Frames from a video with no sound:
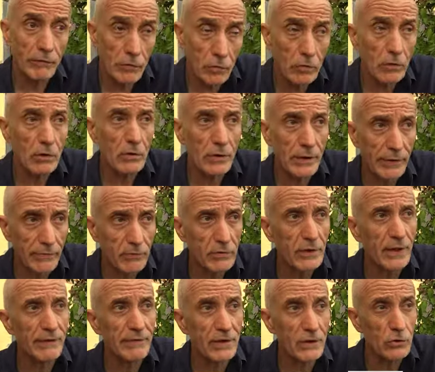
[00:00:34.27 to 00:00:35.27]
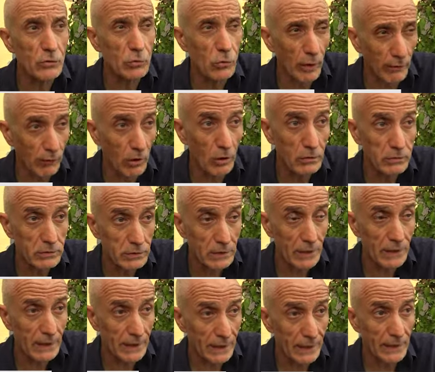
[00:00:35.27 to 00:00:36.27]
venuti con gli Avion Travel due
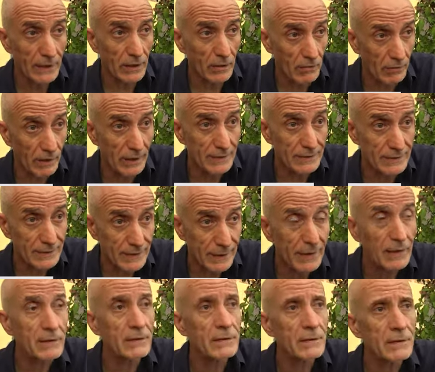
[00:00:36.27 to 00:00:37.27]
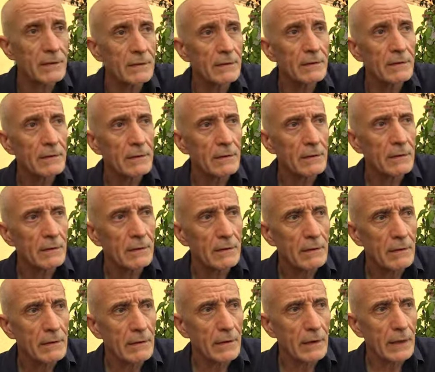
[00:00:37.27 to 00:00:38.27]
volte negli anni 90
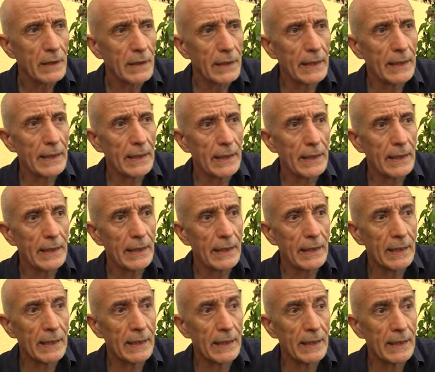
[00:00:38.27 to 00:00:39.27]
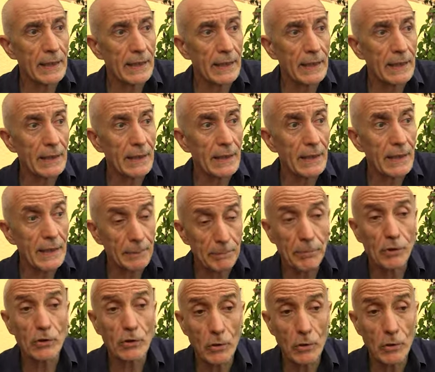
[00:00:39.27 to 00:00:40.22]
e e poi